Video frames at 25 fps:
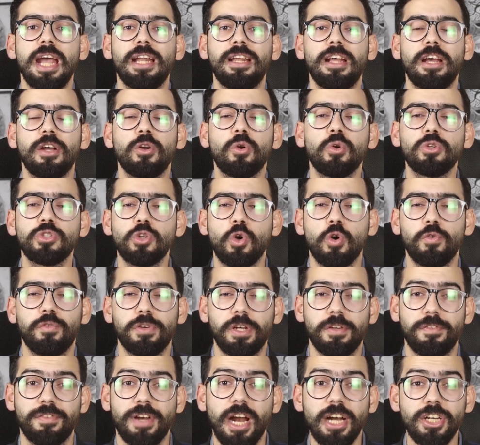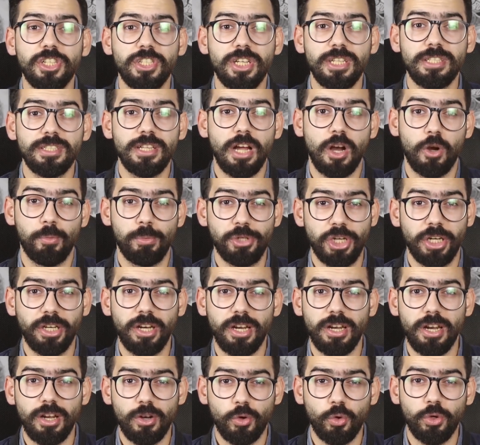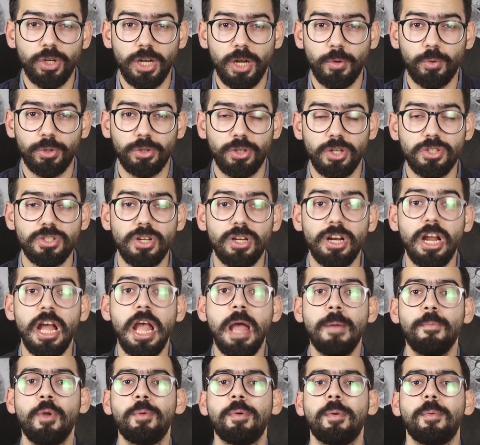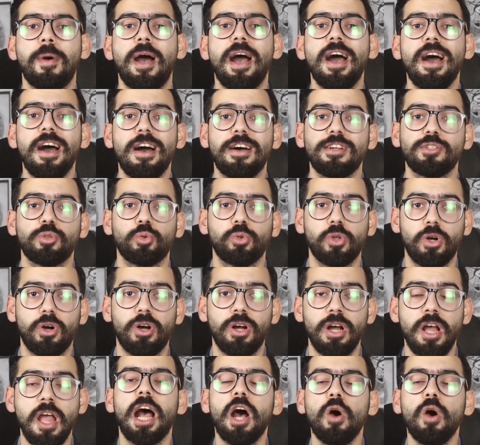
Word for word: الايرورز اوف ريفراكشنز او مشاكل الرؤيه والنظر بيبقى معاها صداع